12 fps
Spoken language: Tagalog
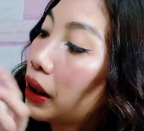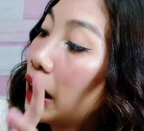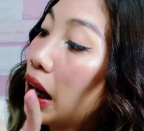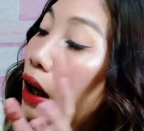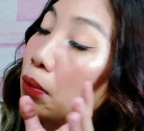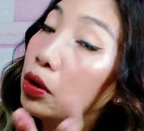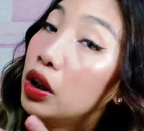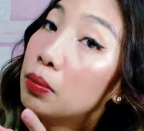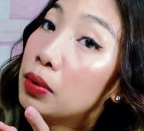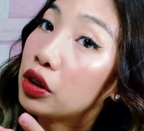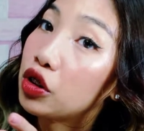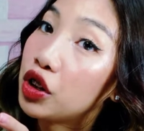kailangan mo
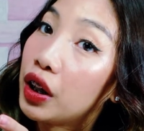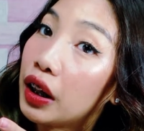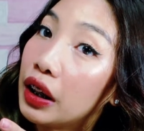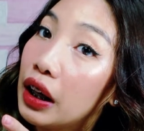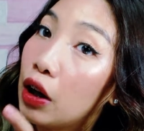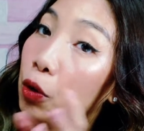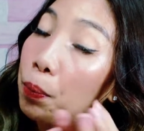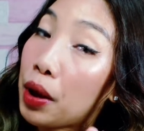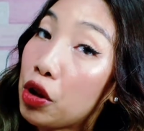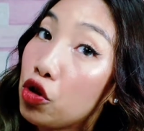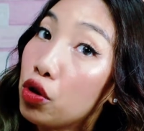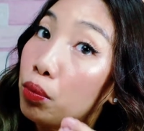lang mag-share ng
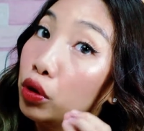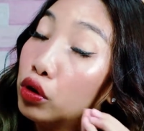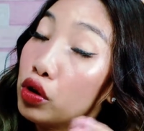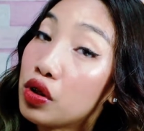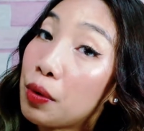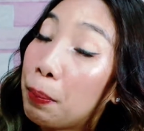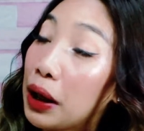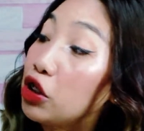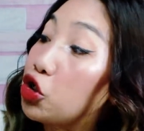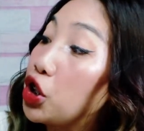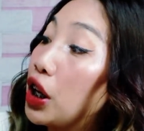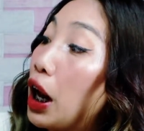opinion mo dun sa
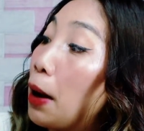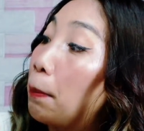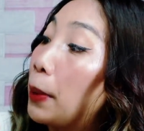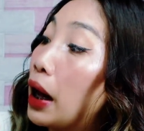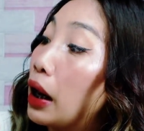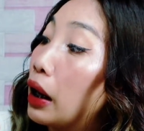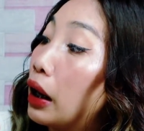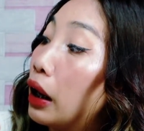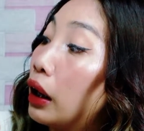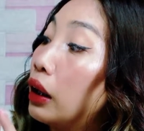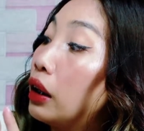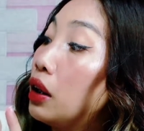page nila
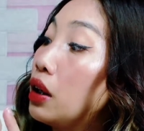para